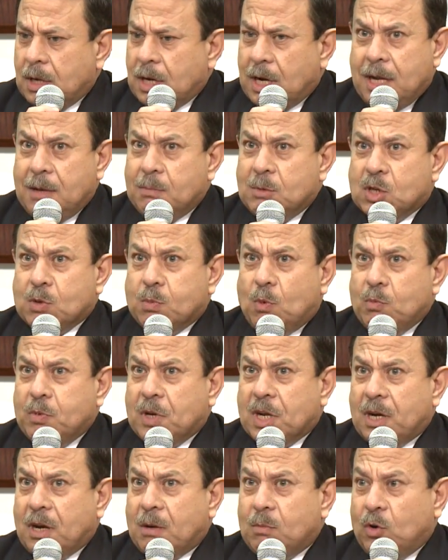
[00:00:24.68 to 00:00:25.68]
ليه مش
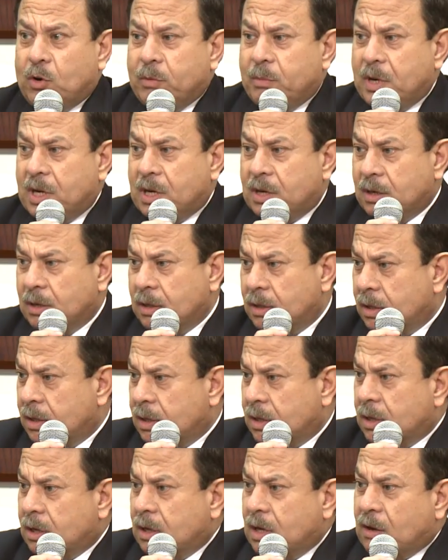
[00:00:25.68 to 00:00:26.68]
ممكن المؤمن
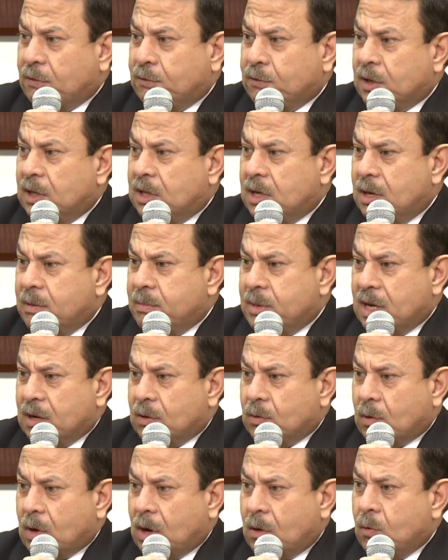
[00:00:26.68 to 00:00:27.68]
يفقد
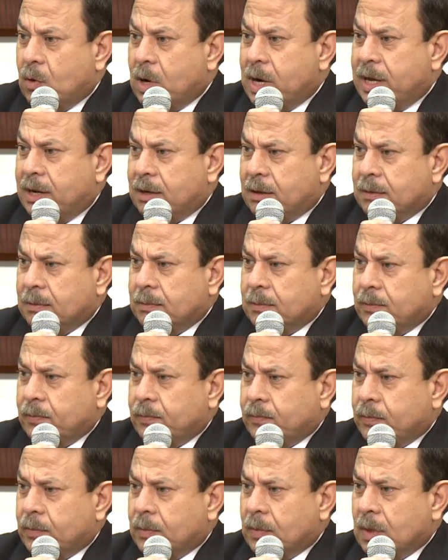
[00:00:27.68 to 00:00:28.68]
ايمانه اولا
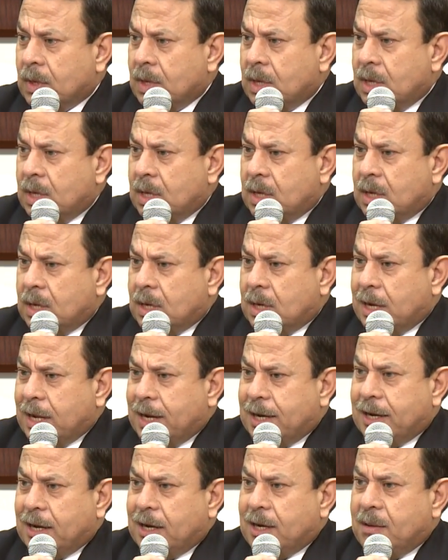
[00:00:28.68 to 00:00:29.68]

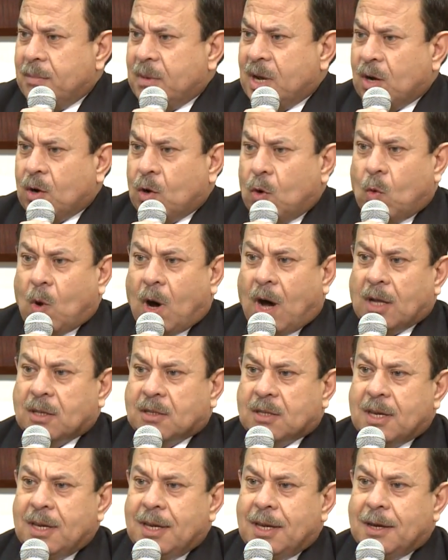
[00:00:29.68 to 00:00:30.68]
لأن الإيمان هو
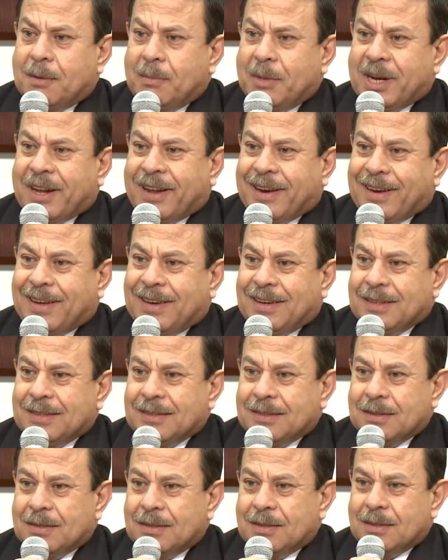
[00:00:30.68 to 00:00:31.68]
عطية من الله
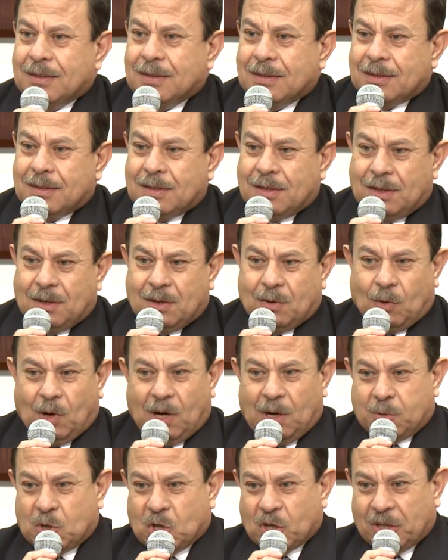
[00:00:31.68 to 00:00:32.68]

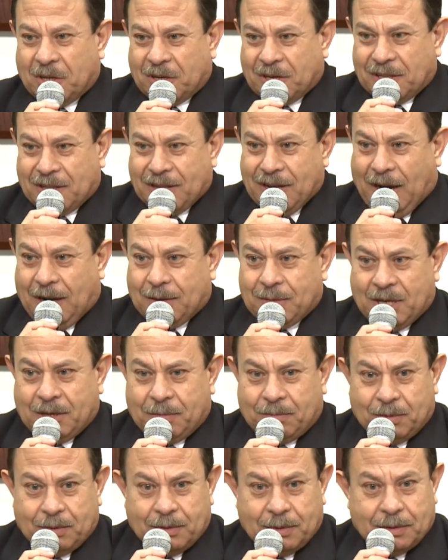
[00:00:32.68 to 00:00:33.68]
ولا بشطارتنا يا
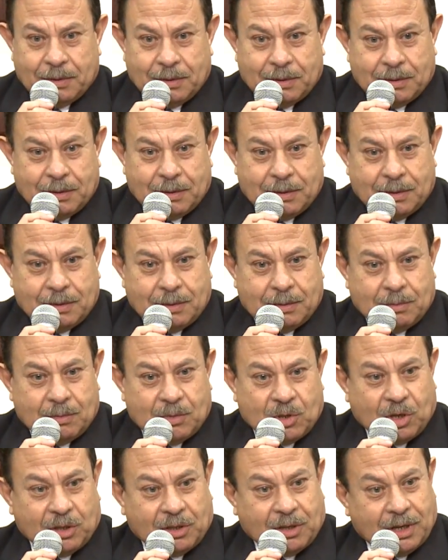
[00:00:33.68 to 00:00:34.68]
حبايب
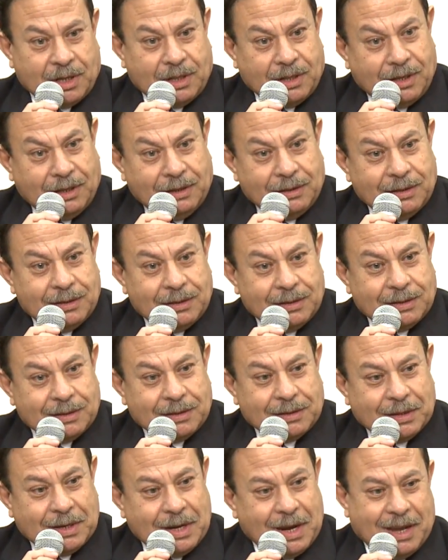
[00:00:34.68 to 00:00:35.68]
بشطارتنا
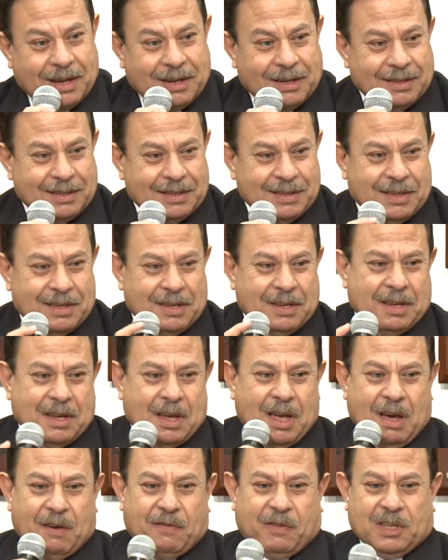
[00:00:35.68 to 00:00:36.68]
لا
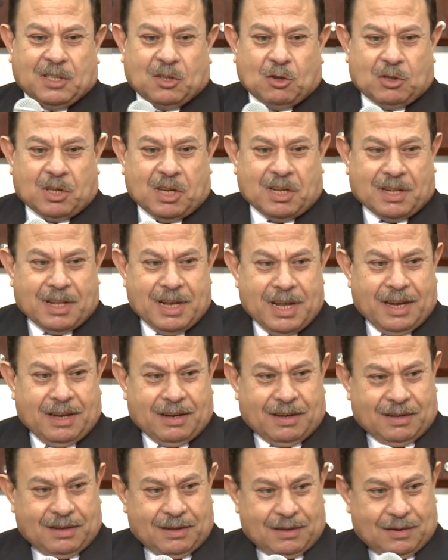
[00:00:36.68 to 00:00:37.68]
أفسس
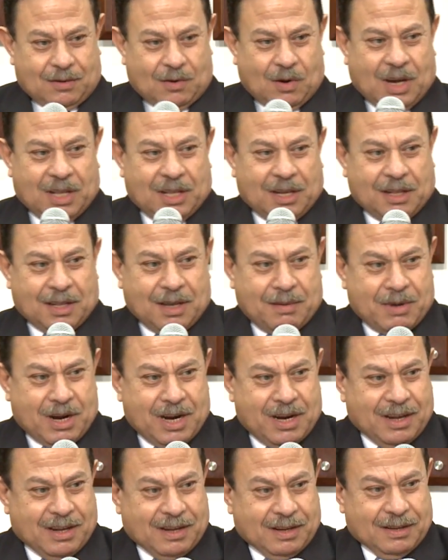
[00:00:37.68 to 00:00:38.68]
اثنين وعدد
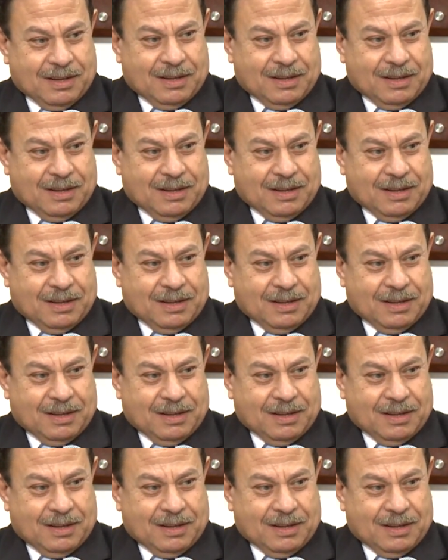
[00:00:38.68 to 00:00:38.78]
ثمانية